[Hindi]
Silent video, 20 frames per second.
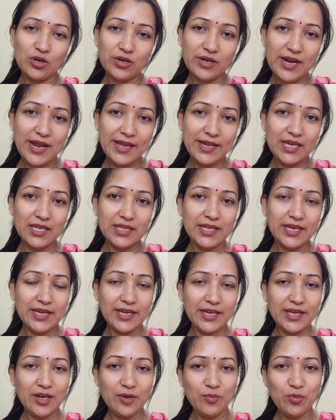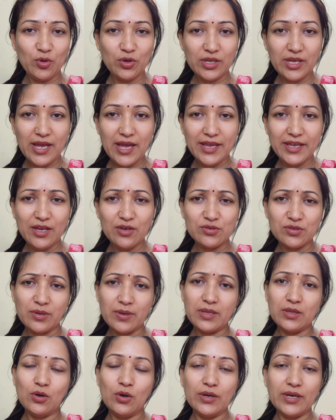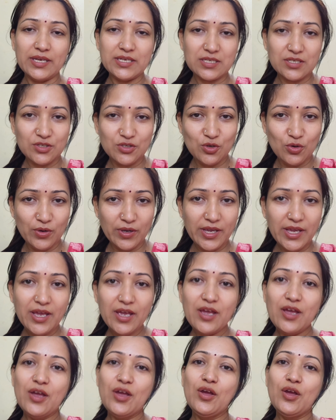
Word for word: डॉक्टर आएंगे देखेंगे रिपोर्ट क्या आएगी उसके बाद और टेस्ट जो होंगे